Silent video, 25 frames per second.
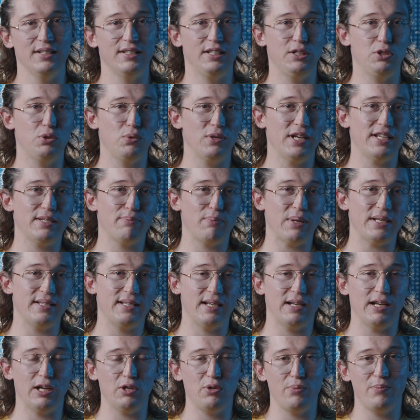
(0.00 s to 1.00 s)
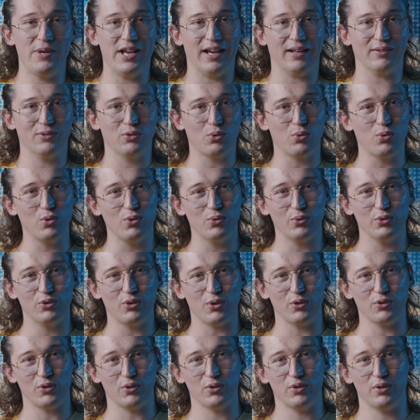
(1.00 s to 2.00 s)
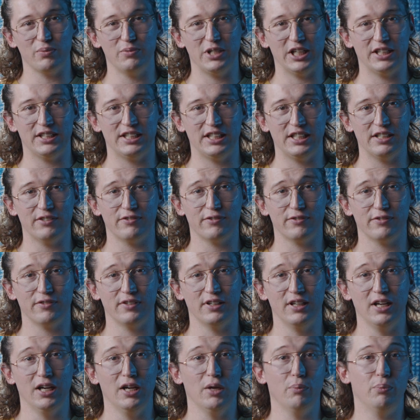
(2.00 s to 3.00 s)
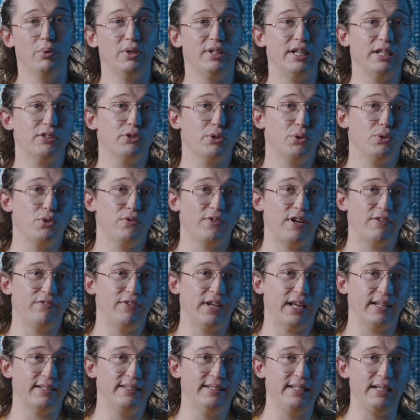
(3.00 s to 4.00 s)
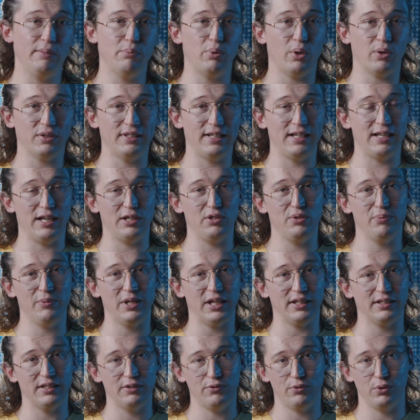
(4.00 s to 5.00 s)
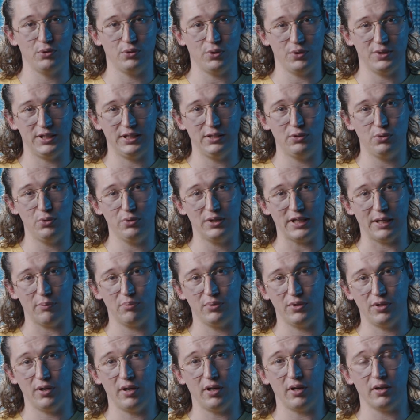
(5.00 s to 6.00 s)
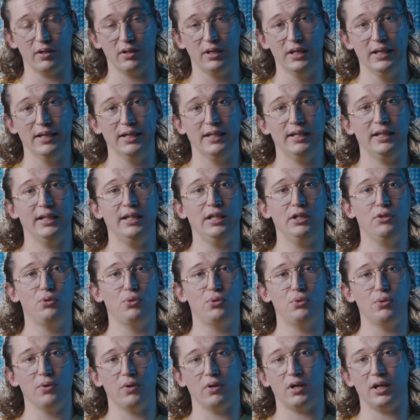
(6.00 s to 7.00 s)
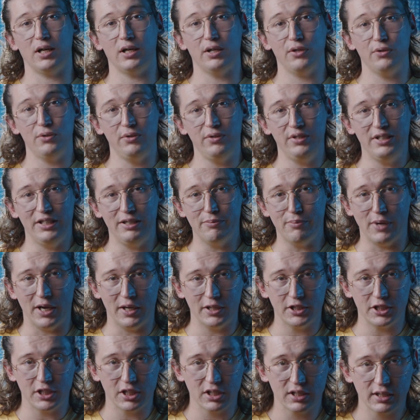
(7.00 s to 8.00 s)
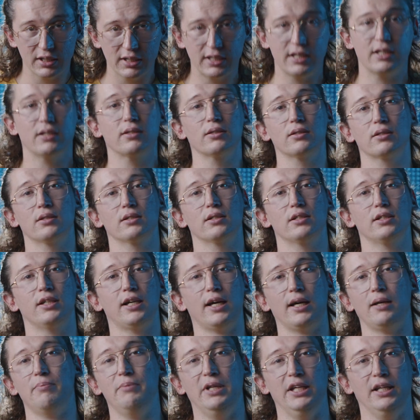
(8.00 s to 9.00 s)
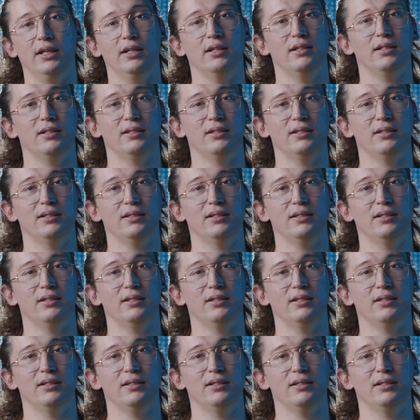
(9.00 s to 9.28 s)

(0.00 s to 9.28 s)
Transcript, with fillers: Si tu laisses passer la lumière trop longtemps dans l'objectif, peut-être que tu vas faire déborder la lumière des photosites du capteur, et tu auras une image cramée.